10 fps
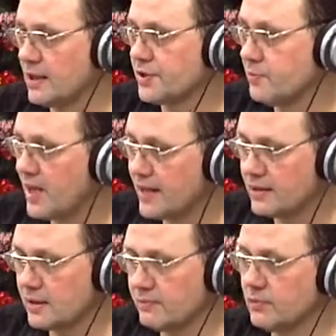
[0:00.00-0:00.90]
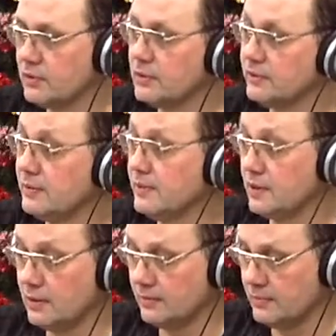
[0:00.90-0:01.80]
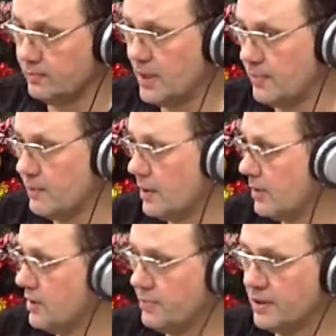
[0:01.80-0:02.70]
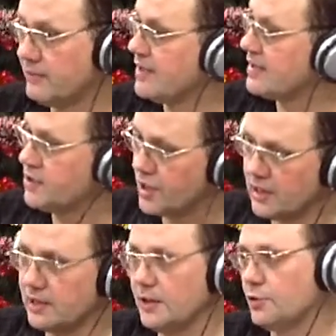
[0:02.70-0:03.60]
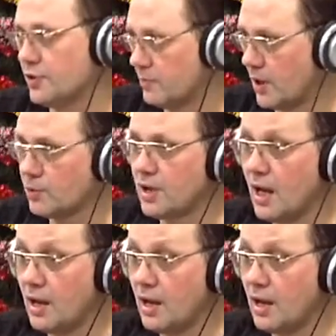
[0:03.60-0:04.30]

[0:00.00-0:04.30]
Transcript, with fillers: Ошибается, ему говорит папа, мама, типа, давай сначала, uh-huh. Дедушке Мороз.